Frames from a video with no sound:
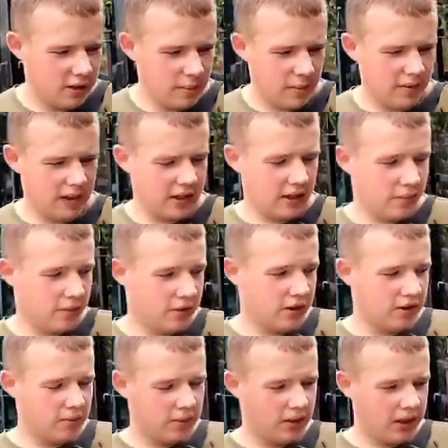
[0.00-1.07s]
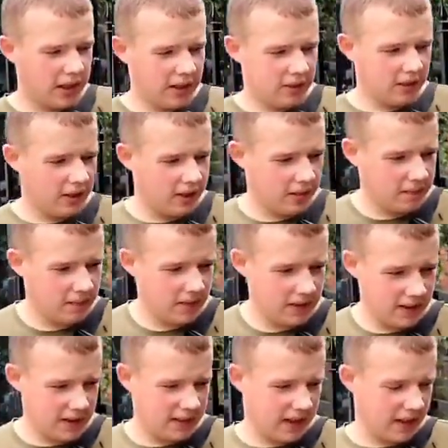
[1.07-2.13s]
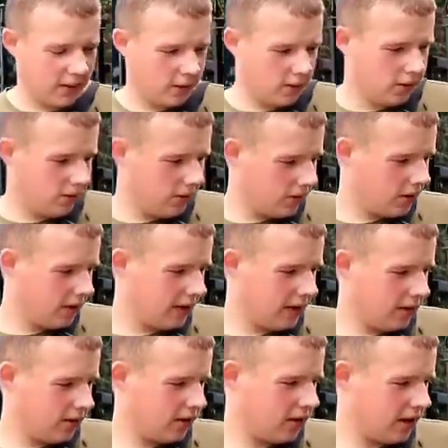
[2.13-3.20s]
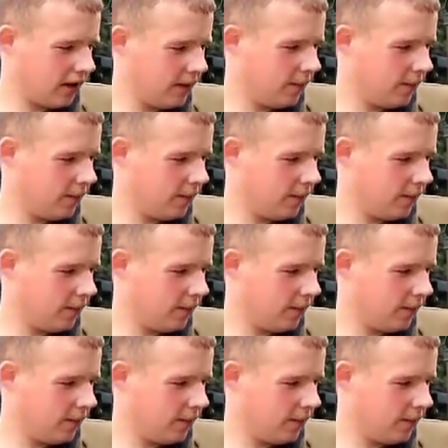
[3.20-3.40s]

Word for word: doprowadzi ten budynek do stanu używalności,